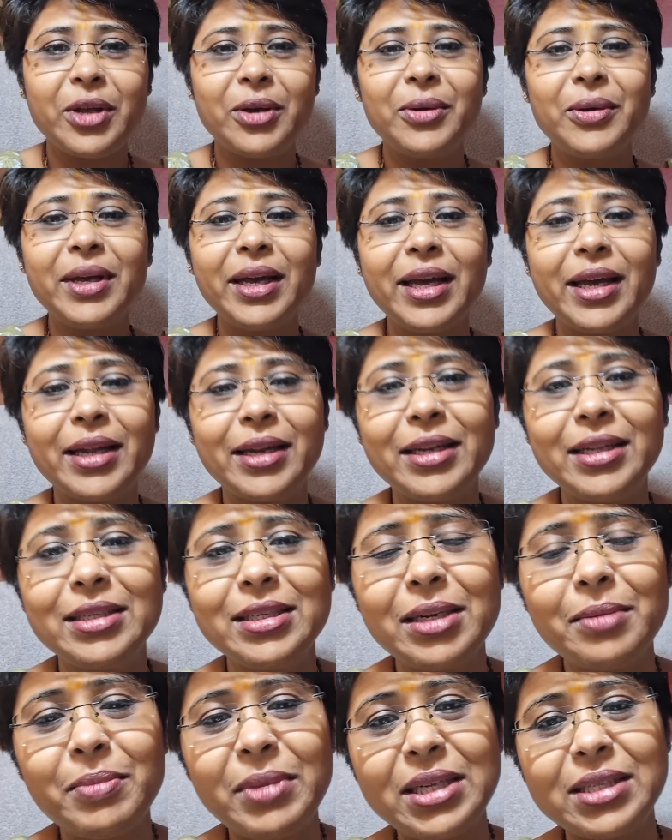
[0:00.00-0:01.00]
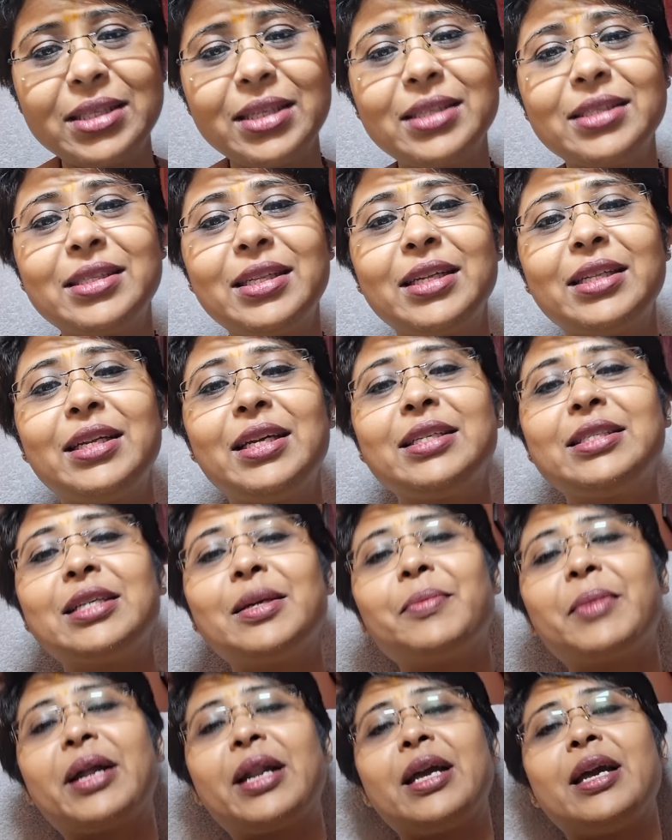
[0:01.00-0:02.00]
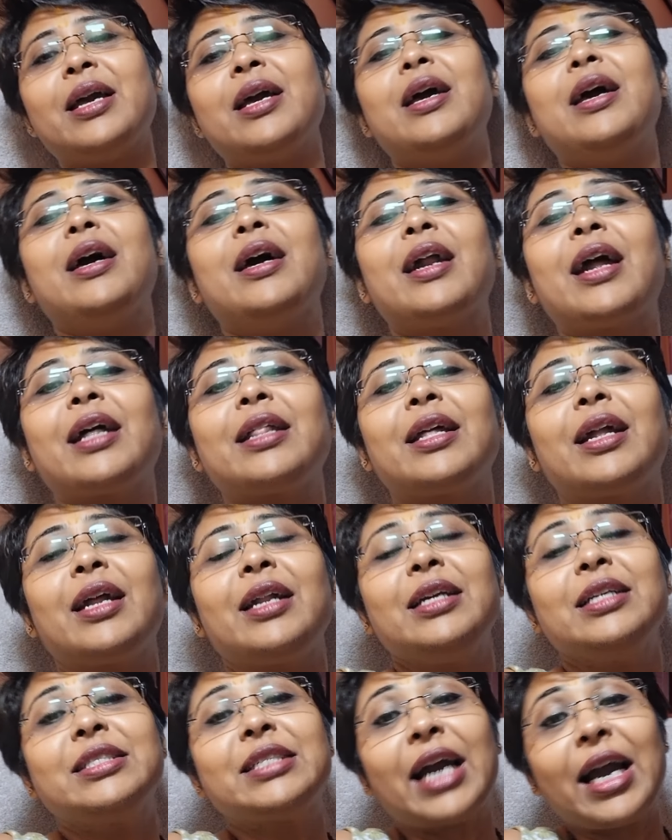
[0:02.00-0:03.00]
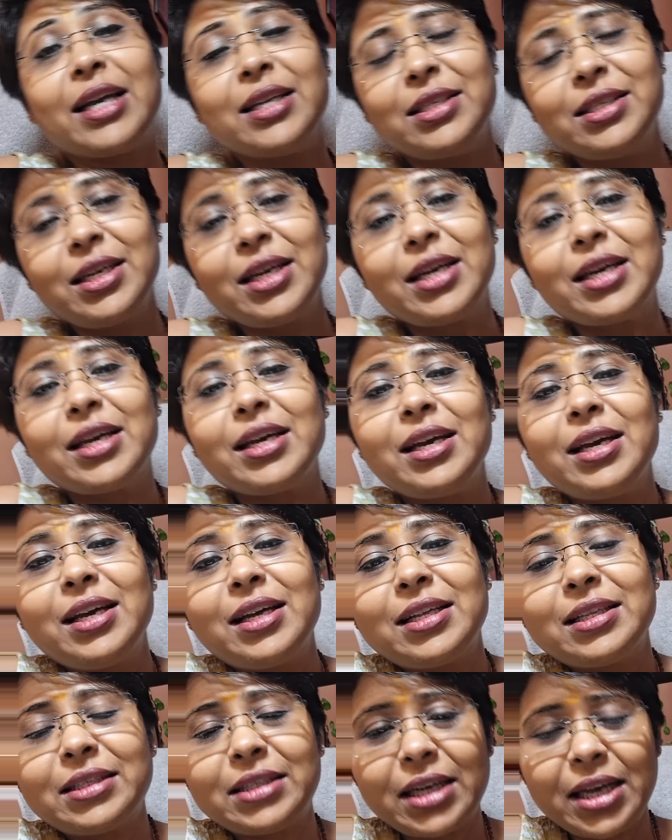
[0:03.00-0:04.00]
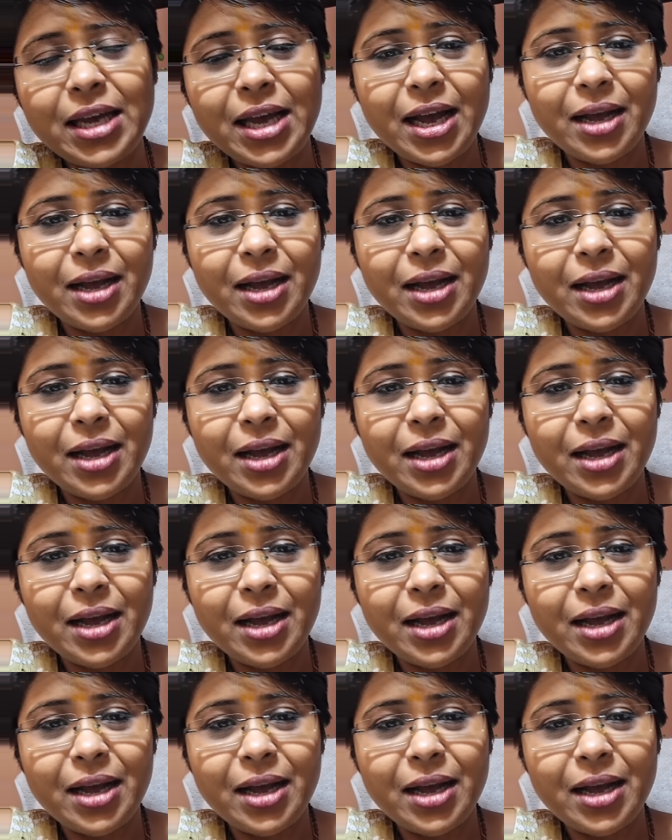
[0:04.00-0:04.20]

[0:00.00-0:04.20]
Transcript: ওকে নিজের ব্লেসিংস দিয়ে দিয়েছে মানে রাধারানী চাইছে যে